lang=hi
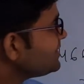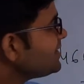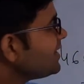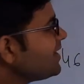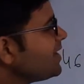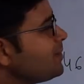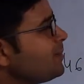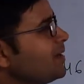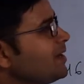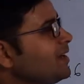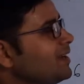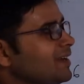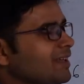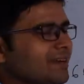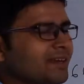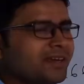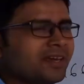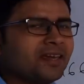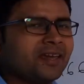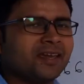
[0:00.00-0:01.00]
से ये मैंने
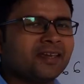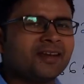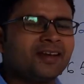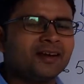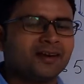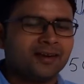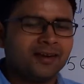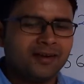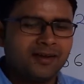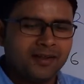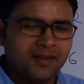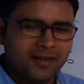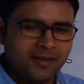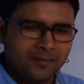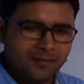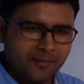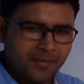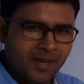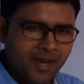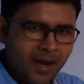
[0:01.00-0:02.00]
लिखे हैं ना
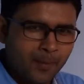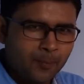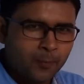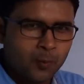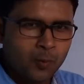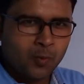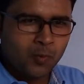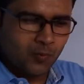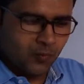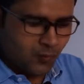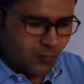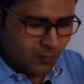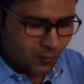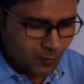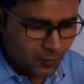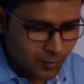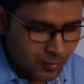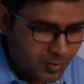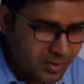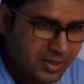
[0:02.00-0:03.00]
मैं आपको
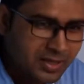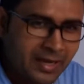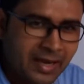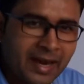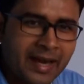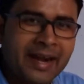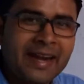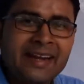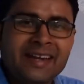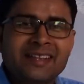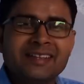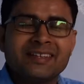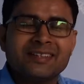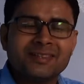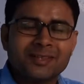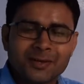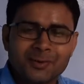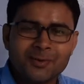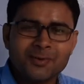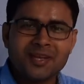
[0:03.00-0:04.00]
गारंटी
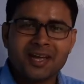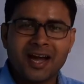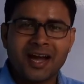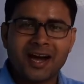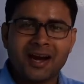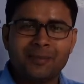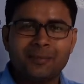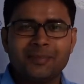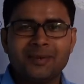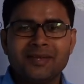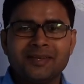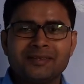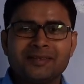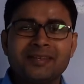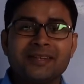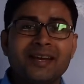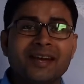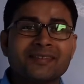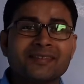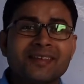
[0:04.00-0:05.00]
देता हूँ कि आप भी
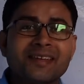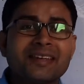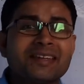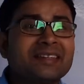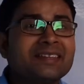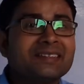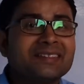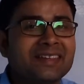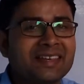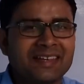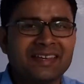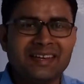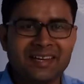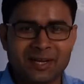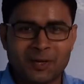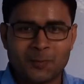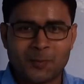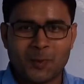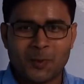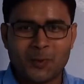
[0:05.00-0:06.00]
इतनी आसानी से ही
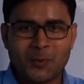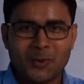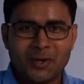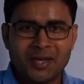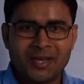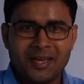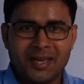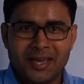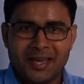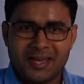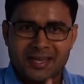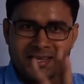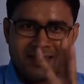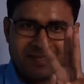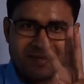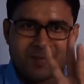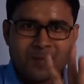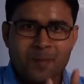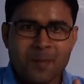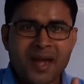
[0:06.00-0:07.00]
लिख पाओगे
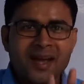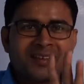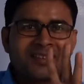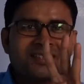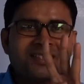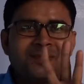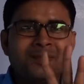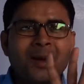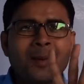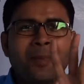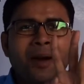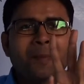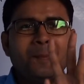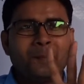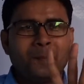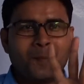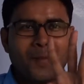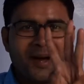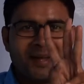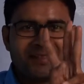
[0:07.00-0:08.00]
मैक्सिमम
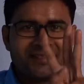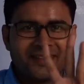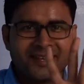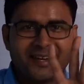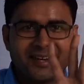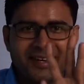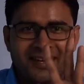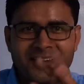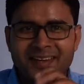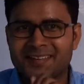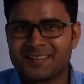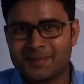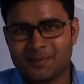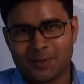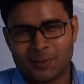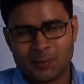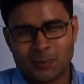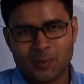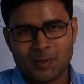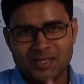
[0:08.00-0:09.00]
आप पाँच सेकंड का
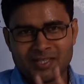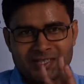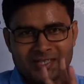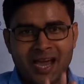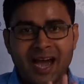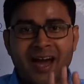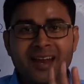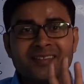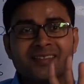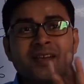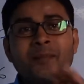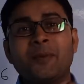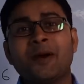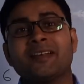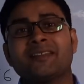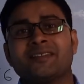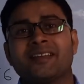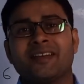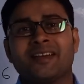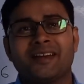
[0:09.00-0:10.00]
समय लोगे चार से
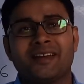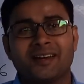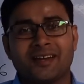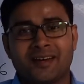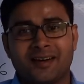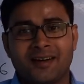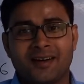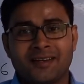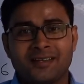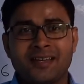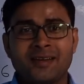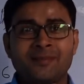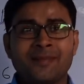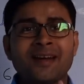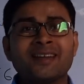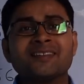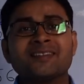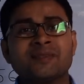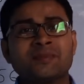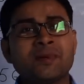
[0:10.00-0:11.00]
पाँच सेकंड का ये
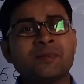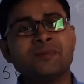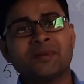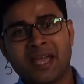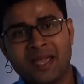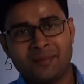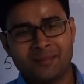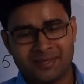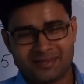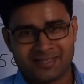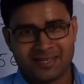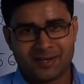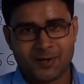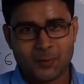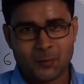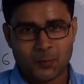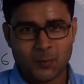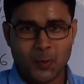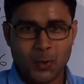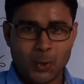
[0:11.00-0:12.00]
मैक्सिमम टाइम बता रहा
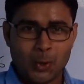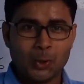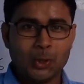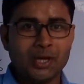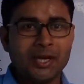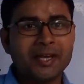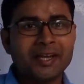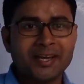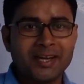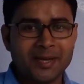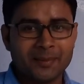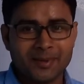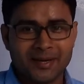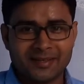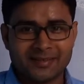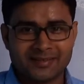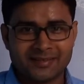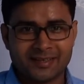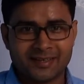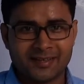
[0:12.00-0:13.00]
हूँ लिखने में
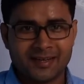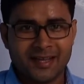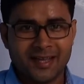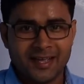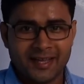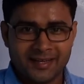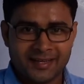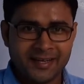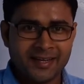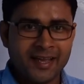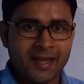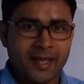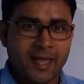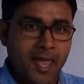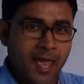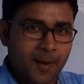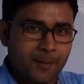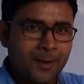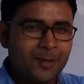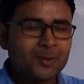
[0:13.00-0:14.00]
आंसर ठीक है
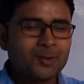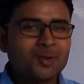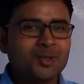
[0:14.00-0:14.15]
बस